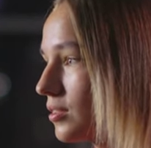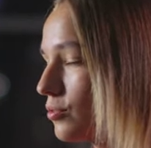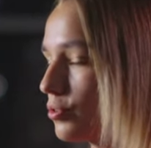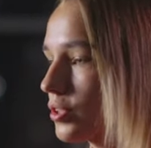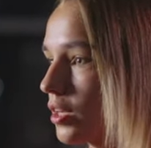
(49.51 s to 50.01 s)

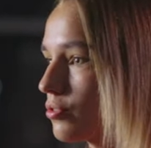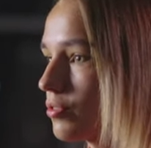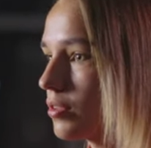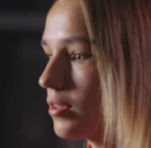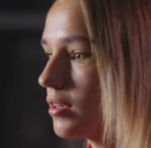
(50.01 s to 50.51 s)
Ну, не сказать,
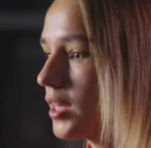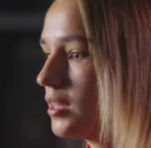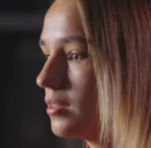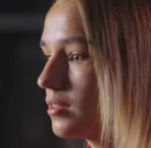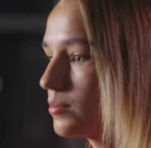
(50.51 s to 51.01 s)
что это
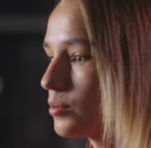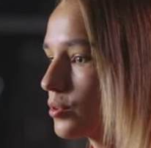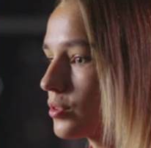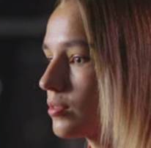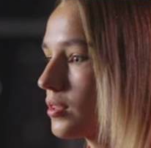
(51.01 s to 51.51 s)
талант, это
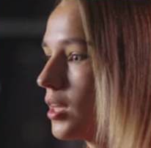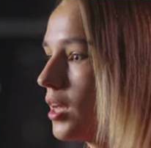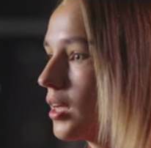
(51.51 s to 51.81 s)
просто вот,